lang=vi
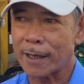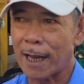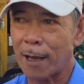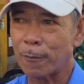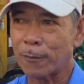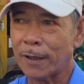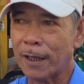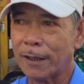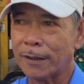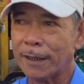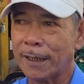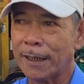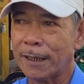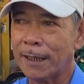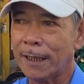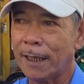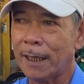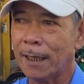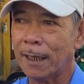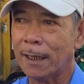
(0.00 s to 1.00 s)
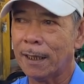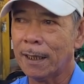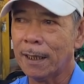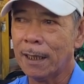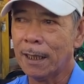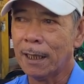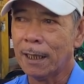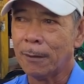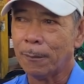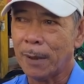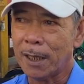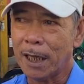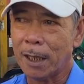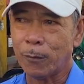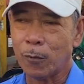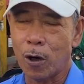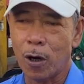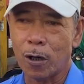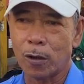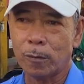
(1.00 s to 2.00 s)
phải bằng mức chuẩn hộ nghèo của
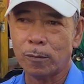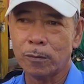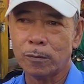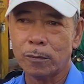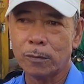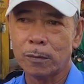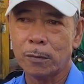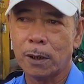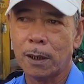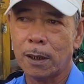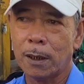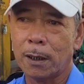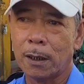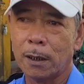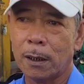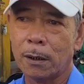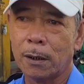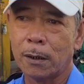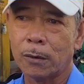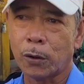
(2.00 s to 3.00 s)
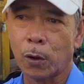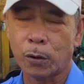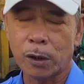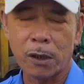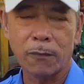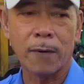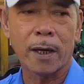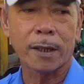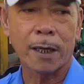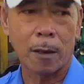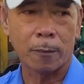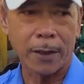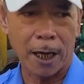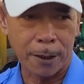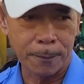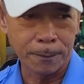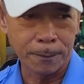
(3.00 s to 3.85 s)
khu vực nông thôn Mặc dù mức